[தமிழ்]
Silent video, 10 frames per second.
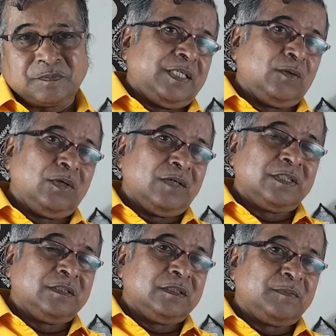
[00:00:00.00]
பெங்களூரில்
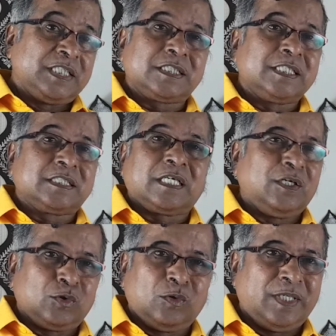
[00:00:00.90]
வந்து மெஜஸ்டிக்
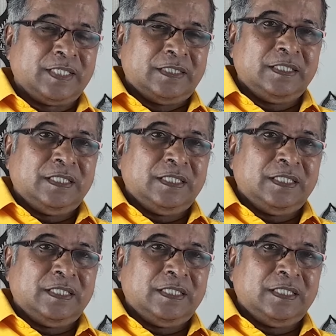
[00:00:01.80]
சர்க்கிளை சொல்லுவாங்க